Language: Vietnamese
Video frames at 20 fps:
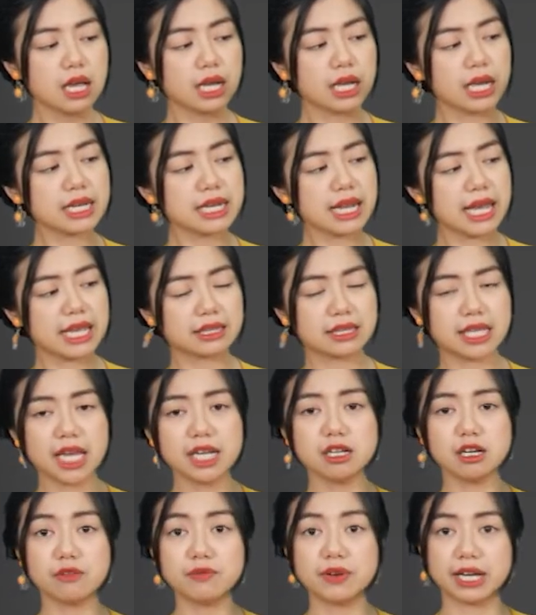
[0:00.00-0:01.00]
cái này tí
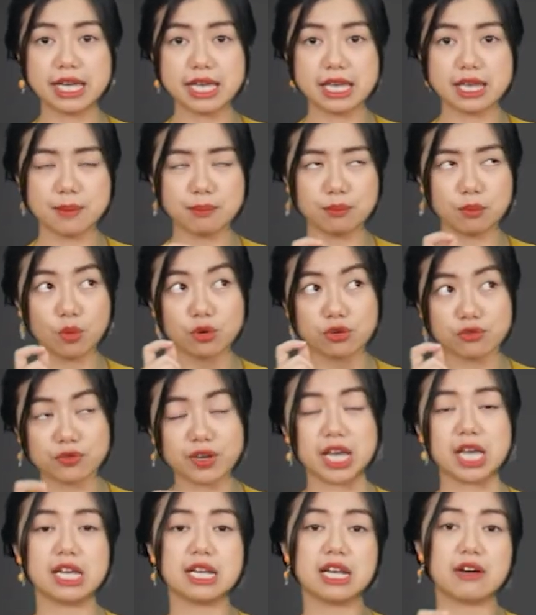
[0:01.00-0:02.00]
nữa về cái mùi
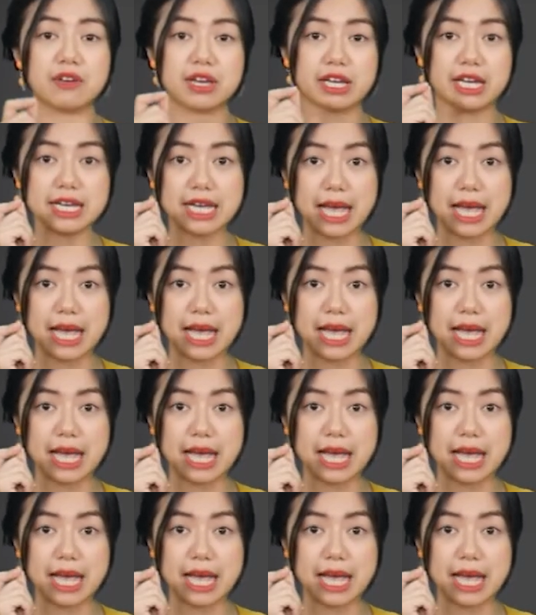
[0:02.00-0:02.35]
vị nè về cái